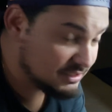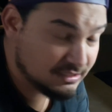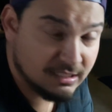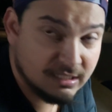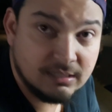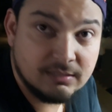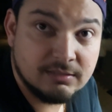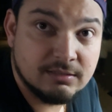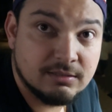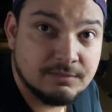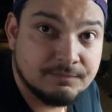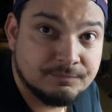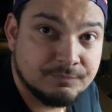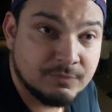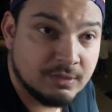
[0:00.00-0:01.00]
já tem.
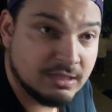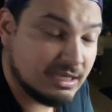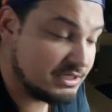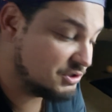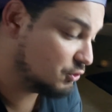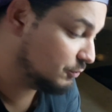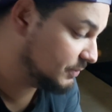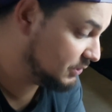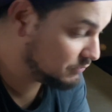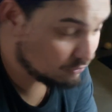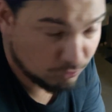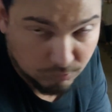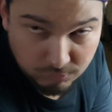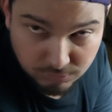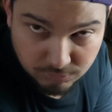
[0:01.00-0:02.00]
Entendi. A gente
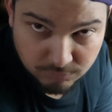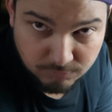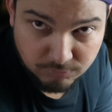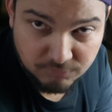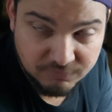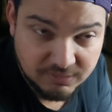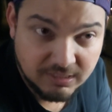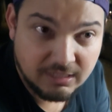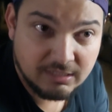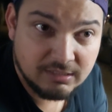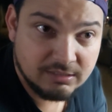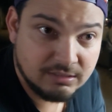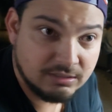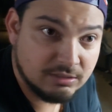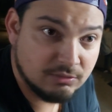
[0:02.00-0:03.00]
optou por usar ela,
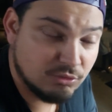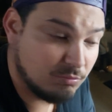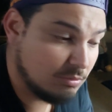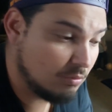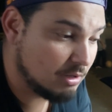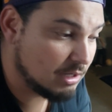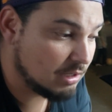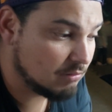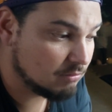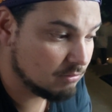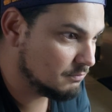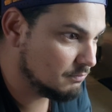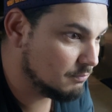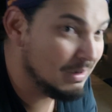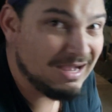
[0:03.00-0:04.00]
entendeu? Como é um carro
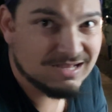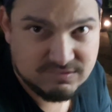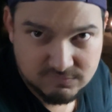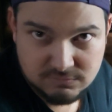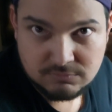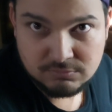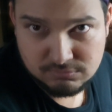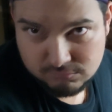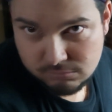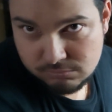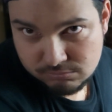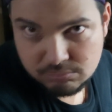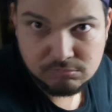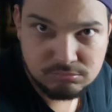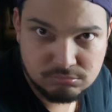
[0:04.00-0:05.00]
básico.
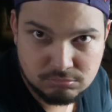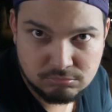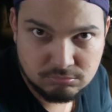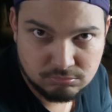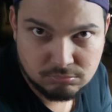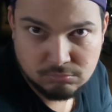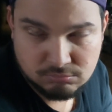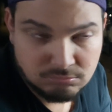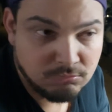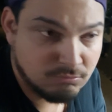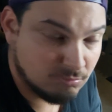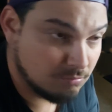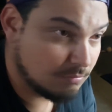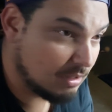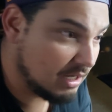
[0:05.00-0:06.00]
Sim.
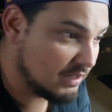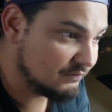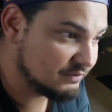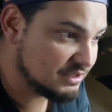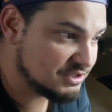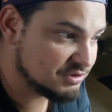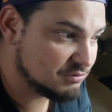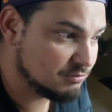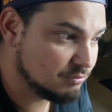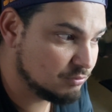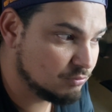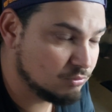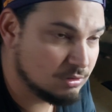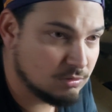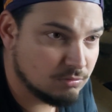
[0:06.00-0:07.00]
Básico, a gente não
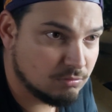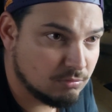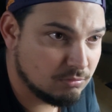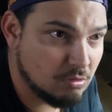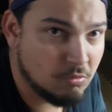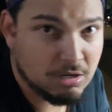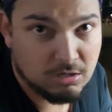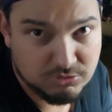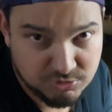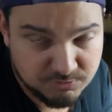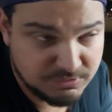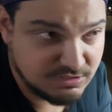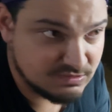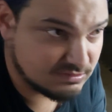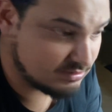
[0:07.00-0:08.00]
procura um, não é um carro de
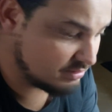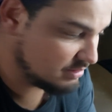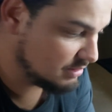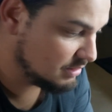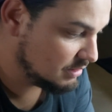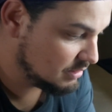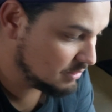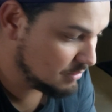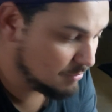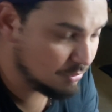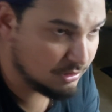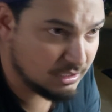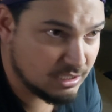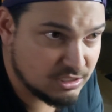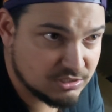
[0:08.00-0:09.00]
pista.
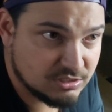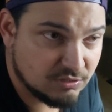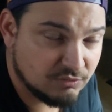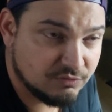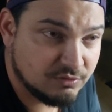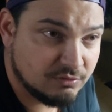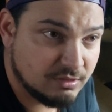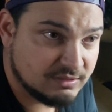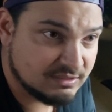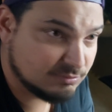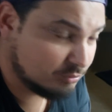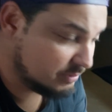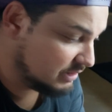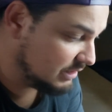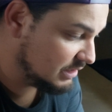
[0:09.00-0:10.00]
Porém, a gente está usando essa
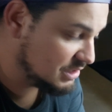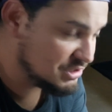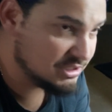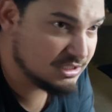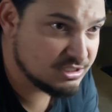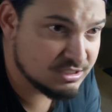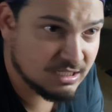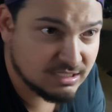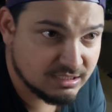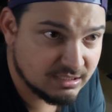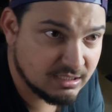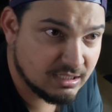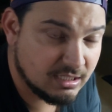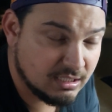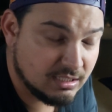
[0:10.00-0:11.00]
bobina igrejinha que já
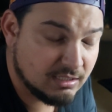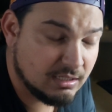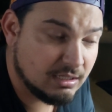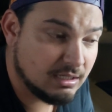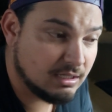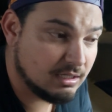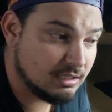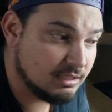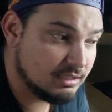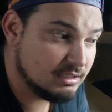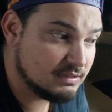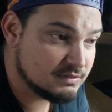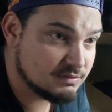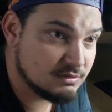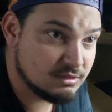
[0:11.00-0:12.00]
tem a
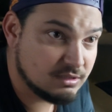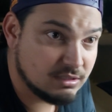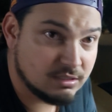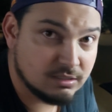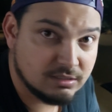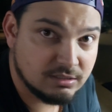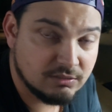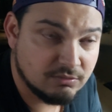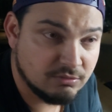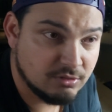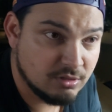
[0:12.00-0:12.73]
ignição interna, entendeu?